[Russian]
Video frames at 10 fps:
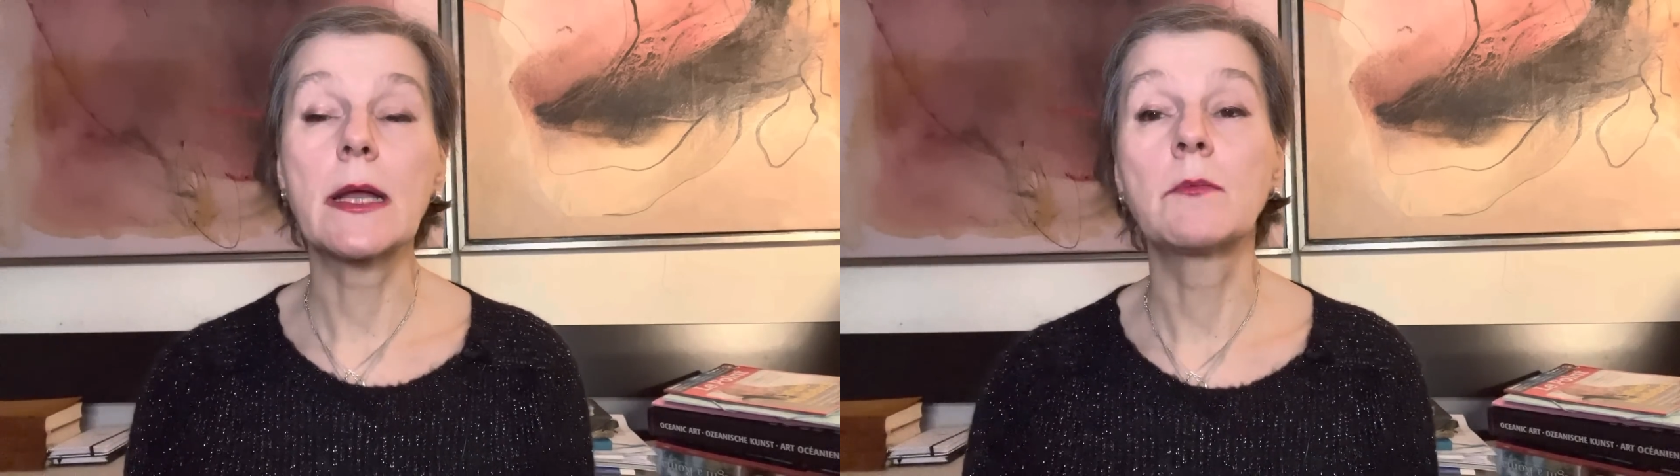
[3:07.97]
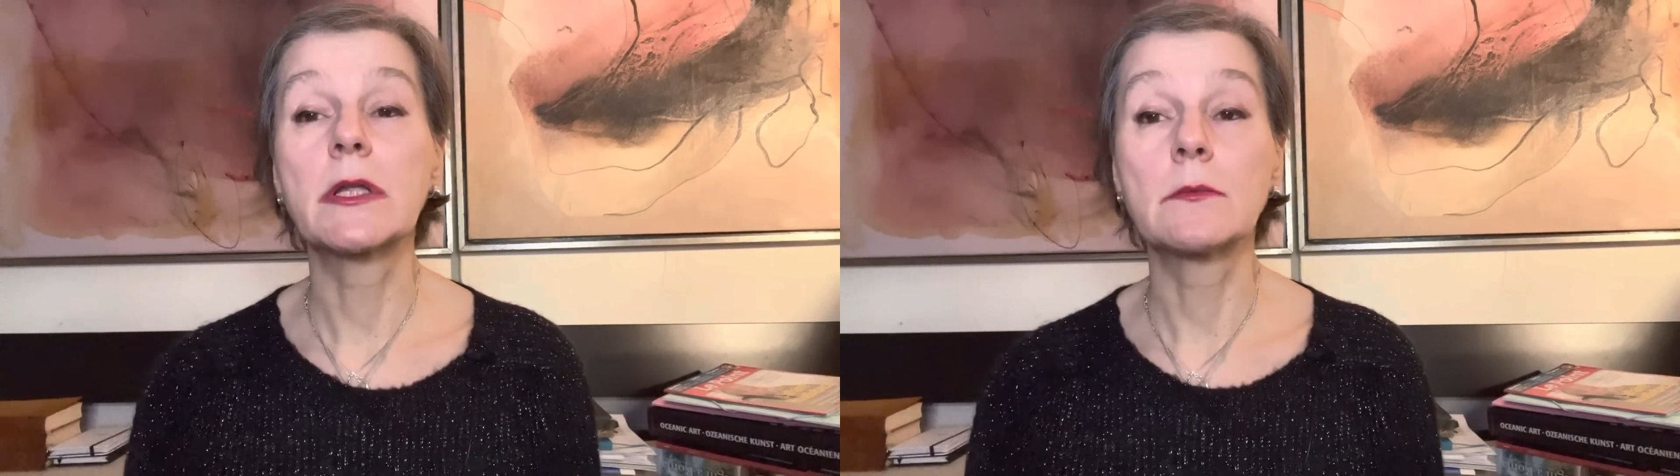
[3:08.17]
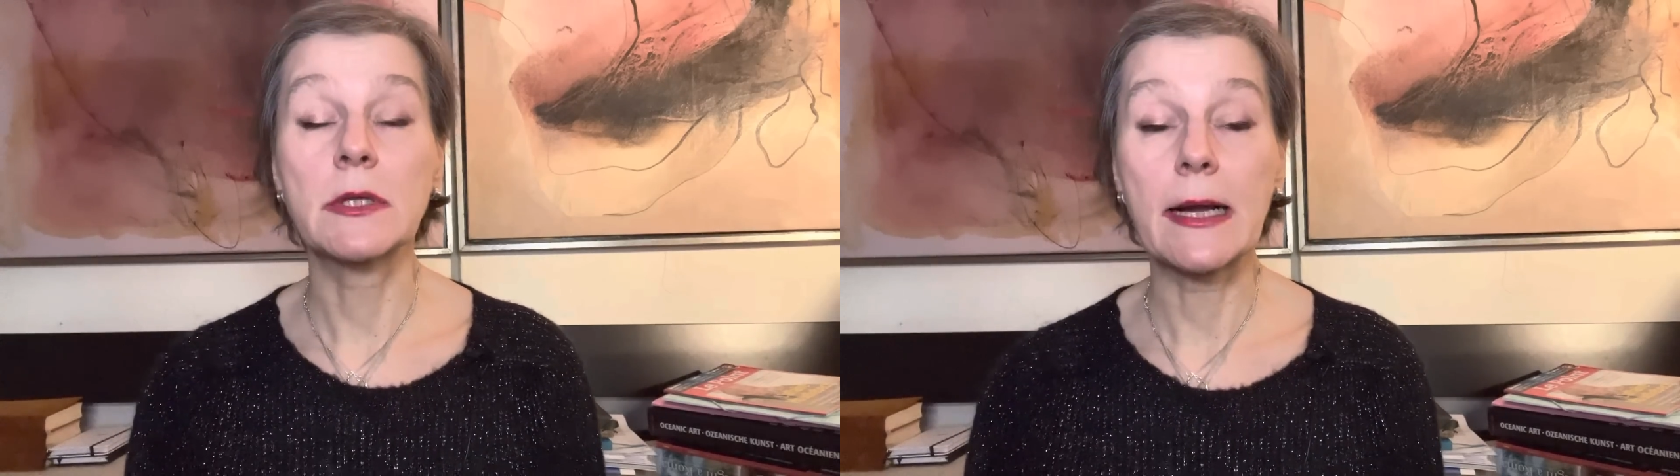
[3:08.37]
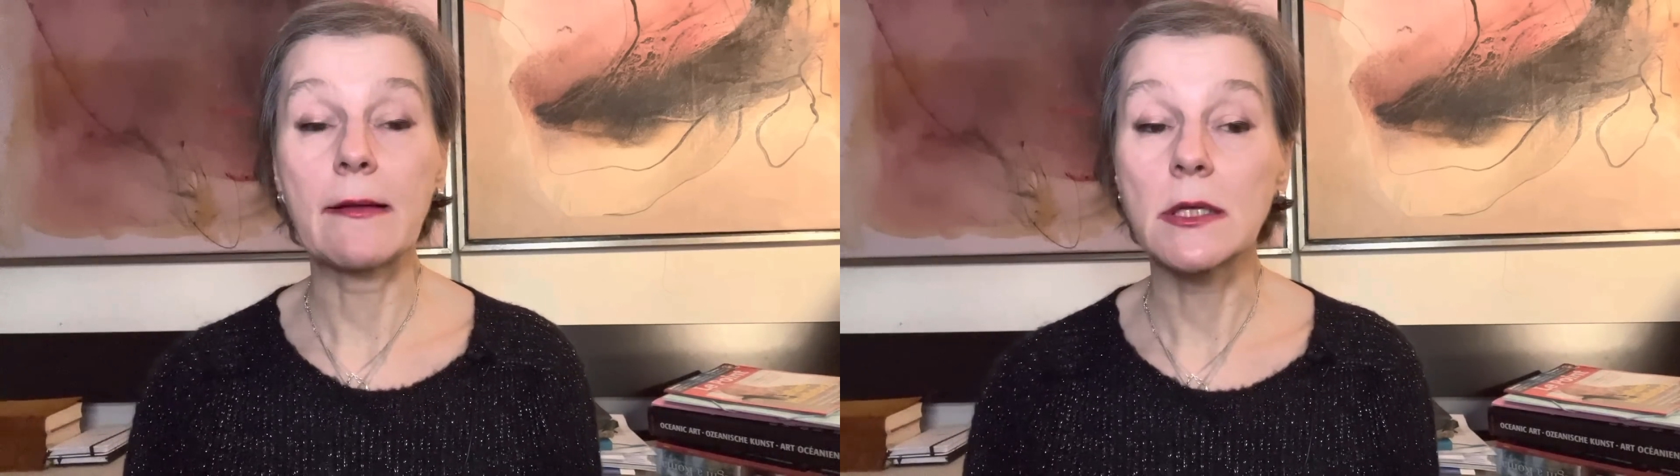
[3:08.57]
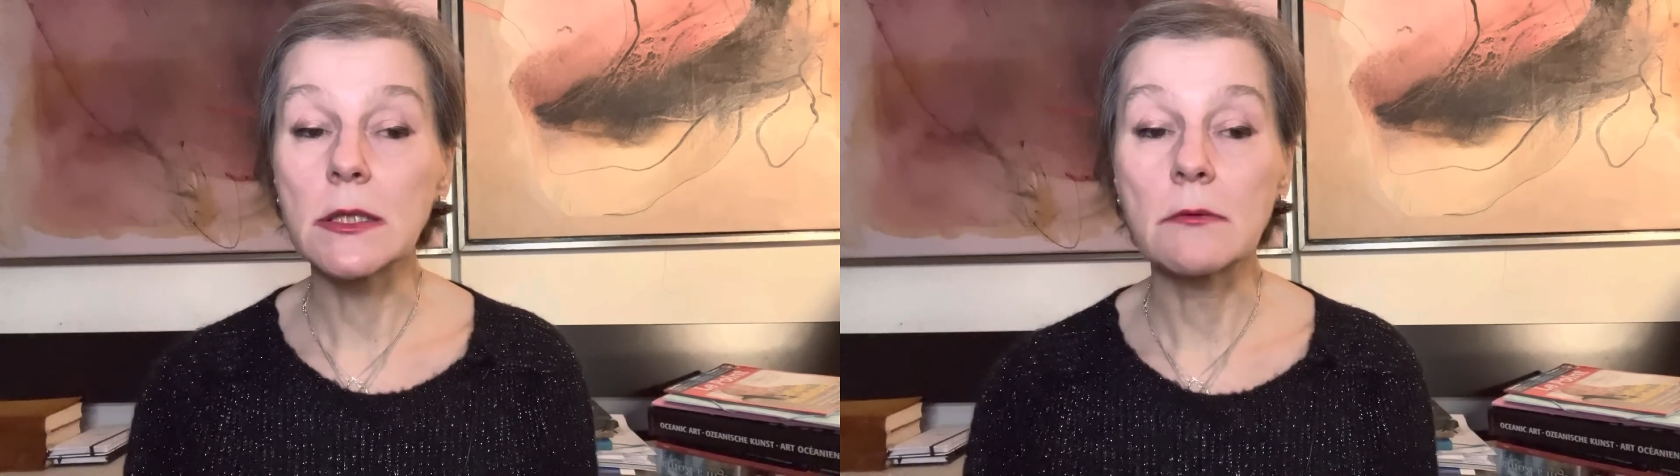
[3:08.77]
об этом
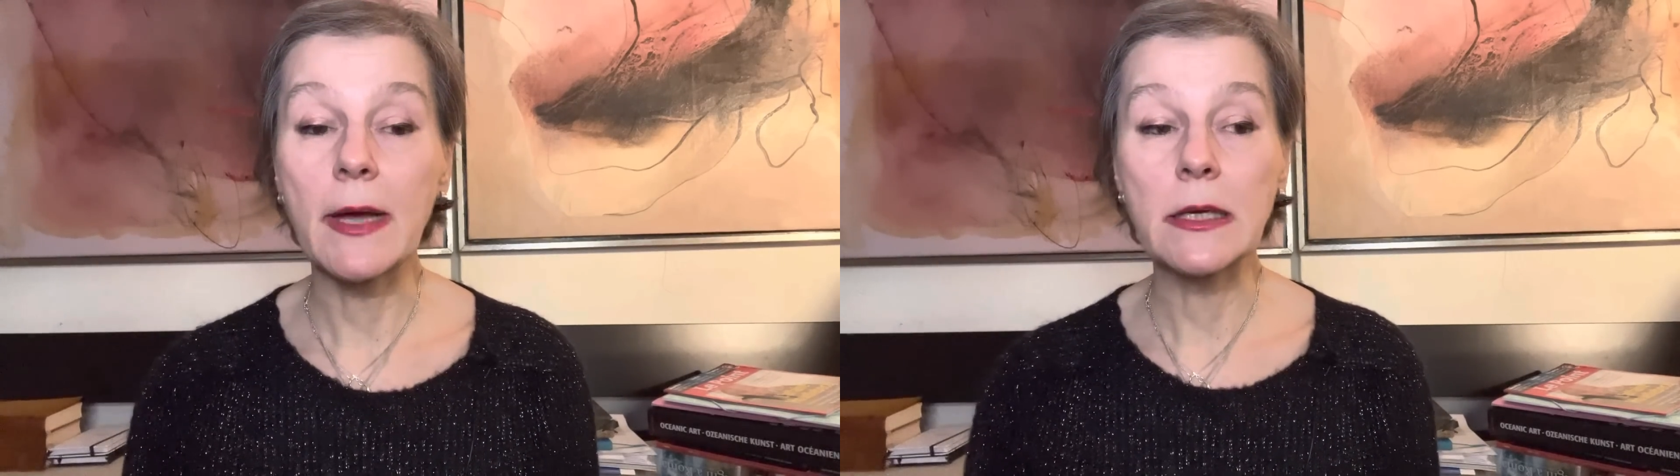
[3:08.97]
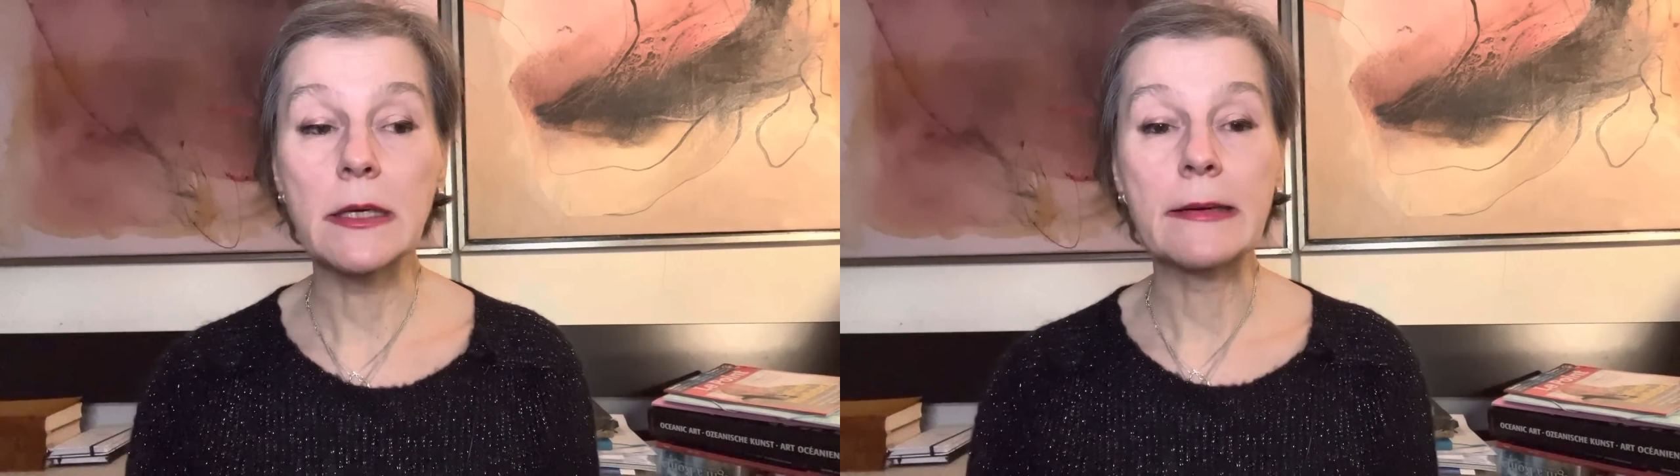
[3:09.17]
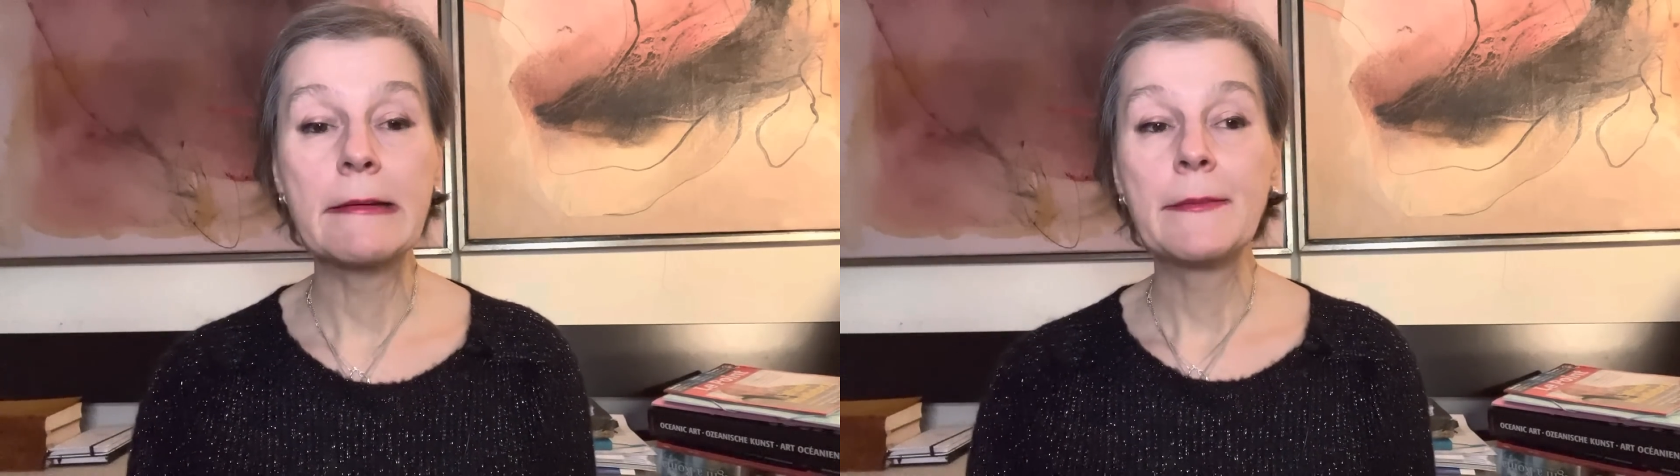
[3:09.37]
откровенно говорили,